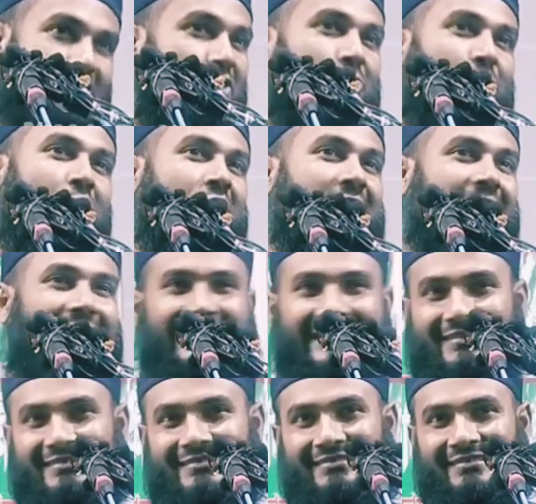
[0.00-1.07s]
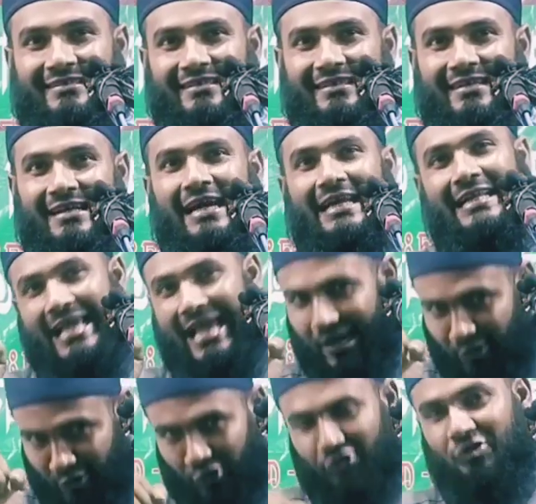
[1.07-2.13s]
আর কোনো বক্তা নেই আর
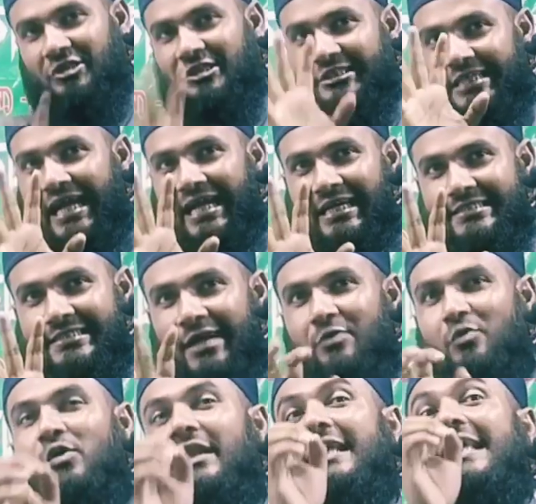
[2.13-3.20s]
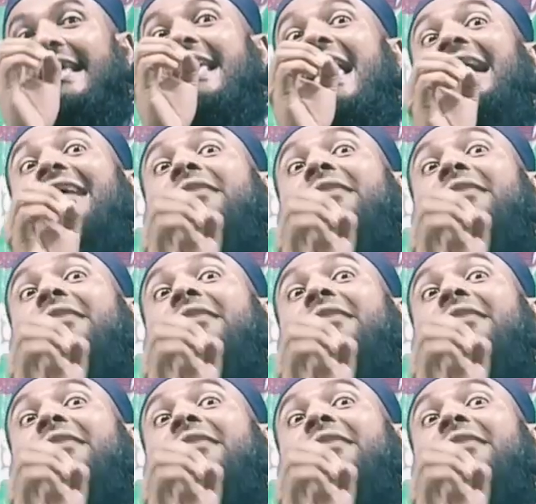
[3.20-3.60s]
এখন যদি টাকা চায় ও আর